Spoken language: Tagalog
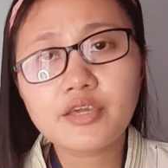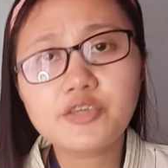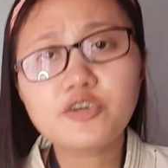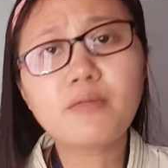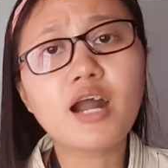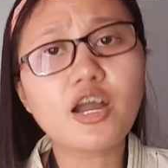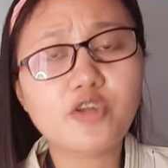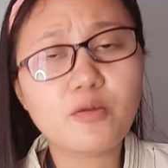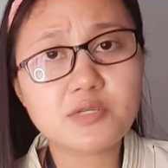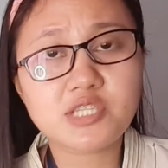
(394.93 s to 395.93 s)
Yung mga
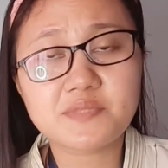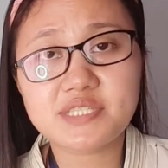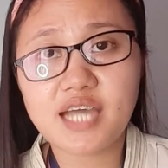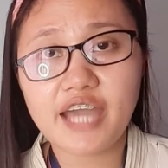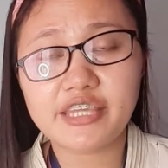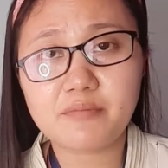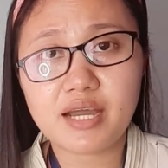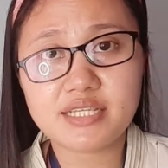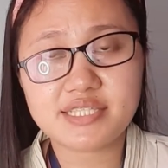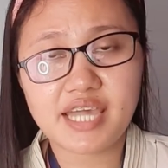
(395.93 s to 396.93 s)
chromosomes ng ating
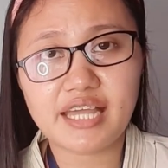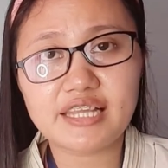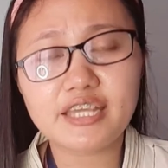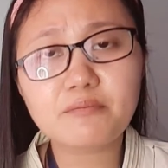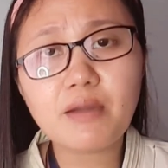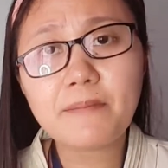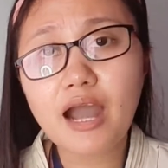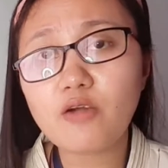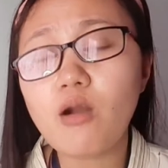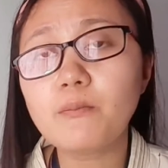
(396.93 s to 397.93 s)
mga cell,
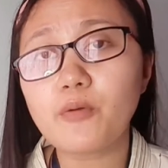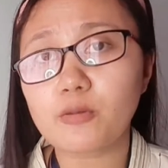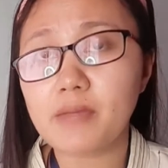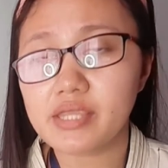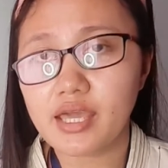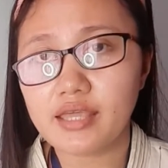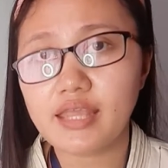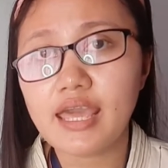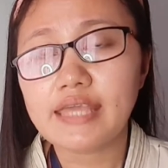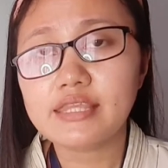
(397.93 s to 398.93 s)
nagbabago ang forma niyan,
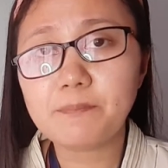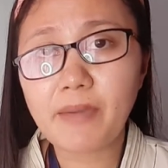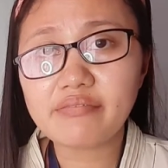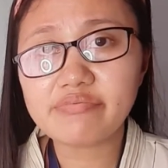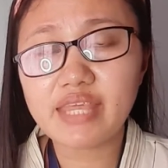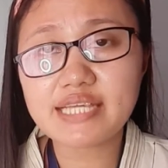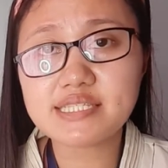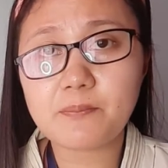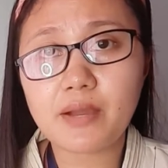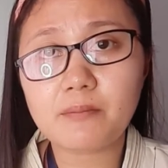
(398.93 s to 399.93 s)
depende
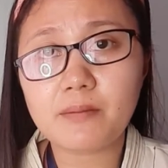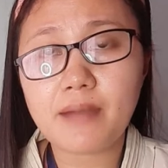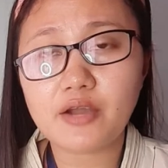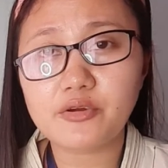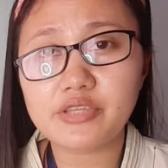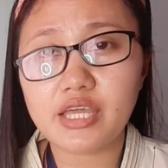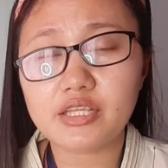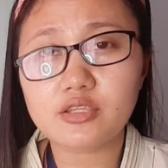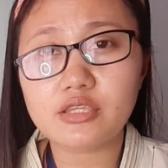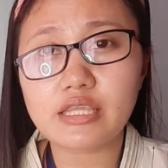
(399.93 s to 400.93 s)
sa pagbabago niyan
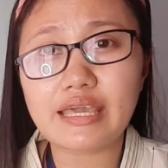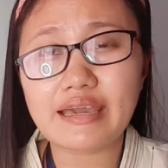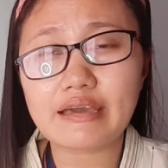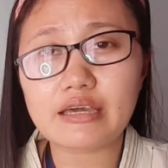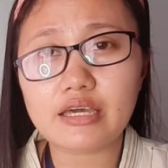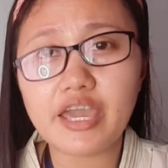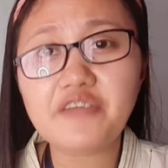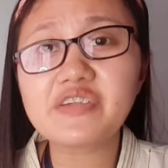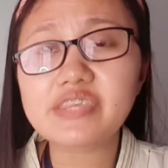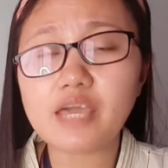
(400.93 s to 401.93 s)
uh,
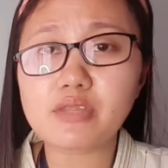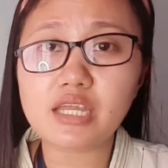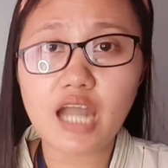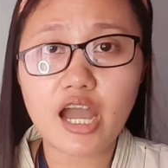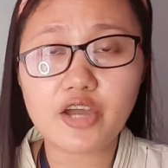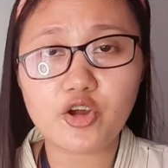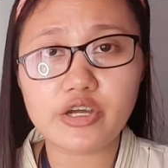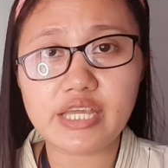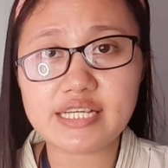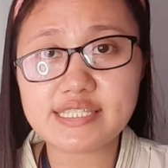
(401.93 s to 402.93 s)
every time na
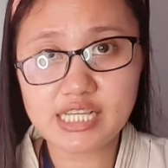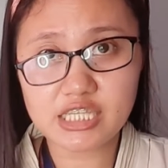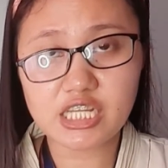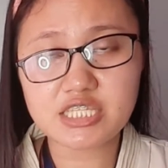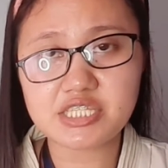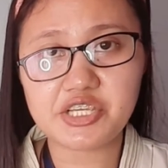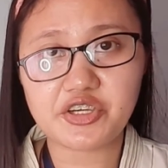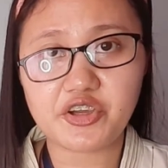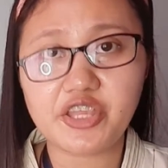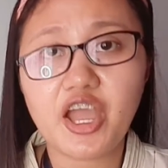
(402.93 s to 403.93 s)
nagkakaroon ng cell
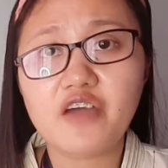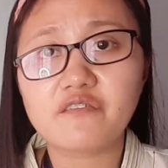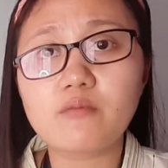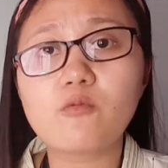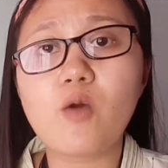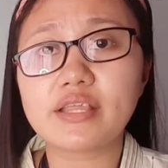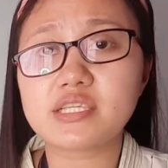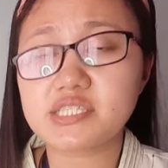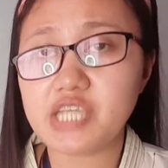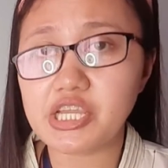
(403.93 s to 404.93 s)
transition from one
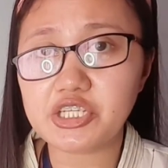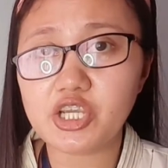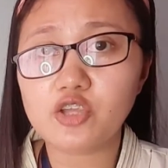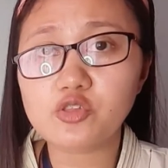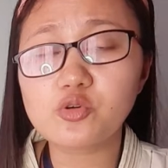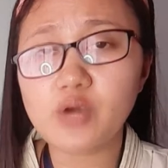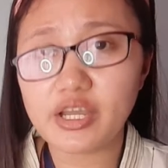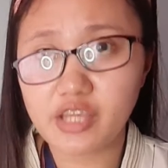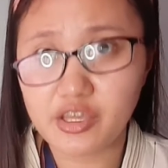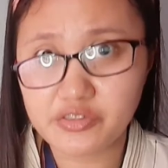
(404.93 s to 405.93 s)
stage to
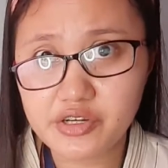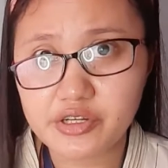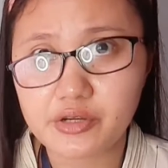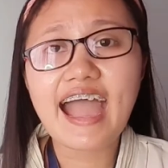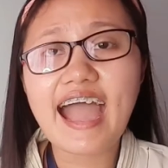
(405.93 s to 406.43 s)
another.